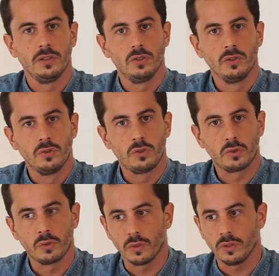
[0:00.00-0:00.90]

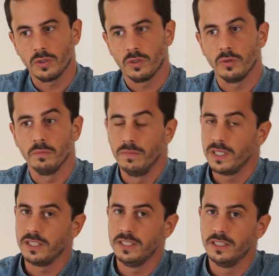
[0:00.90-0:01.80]
sur
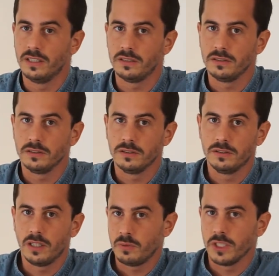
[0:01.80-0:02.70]
mes clients
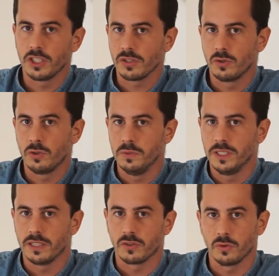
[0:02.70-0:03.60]
dans mon agence de
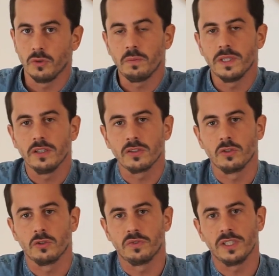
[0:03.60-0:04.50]
communication. Donc maintenant, ce
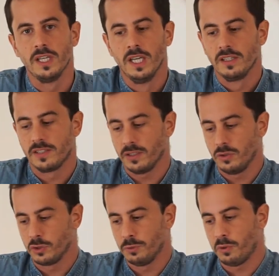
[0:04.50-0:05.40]
que je fais, c'est
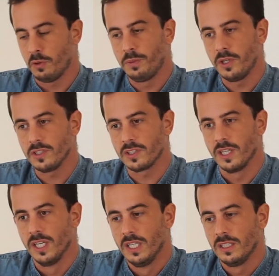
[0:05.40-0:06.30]
que je propose
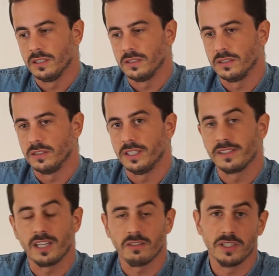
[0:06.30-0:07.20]
euh, un
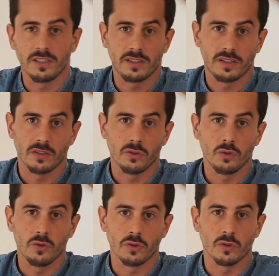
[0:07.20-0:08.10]
service de
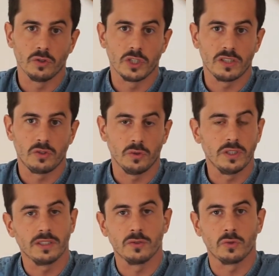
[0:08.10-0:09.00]
euh, gestion
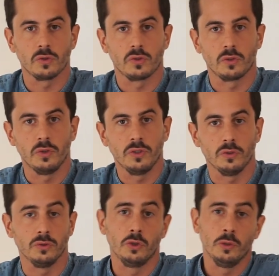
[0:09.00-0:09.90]
des réseaux sociaux,
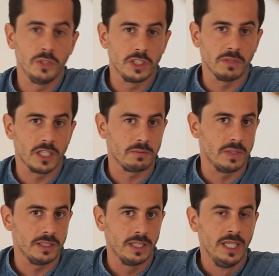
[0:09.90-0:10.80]
donc de community
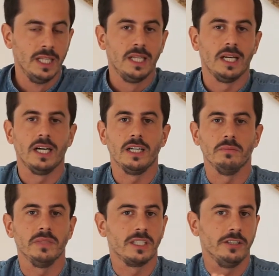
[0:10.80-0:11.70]
management, à
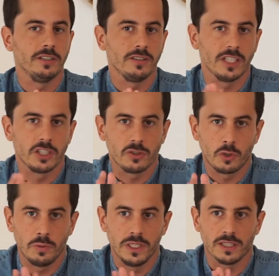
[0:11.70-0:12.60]
mes clients dans l'agence de
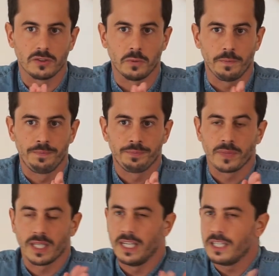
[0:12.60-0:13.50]
communication.
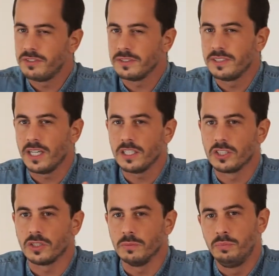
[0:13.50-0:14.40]

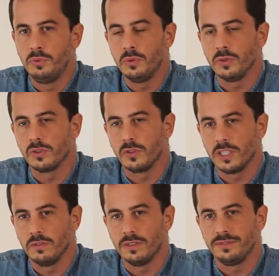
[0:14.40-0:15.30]
L'avantage pour euh, ceux
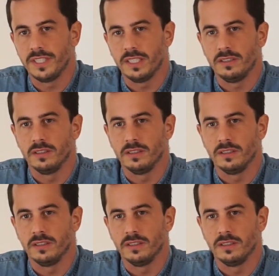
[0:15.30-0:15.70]
qui veulent faire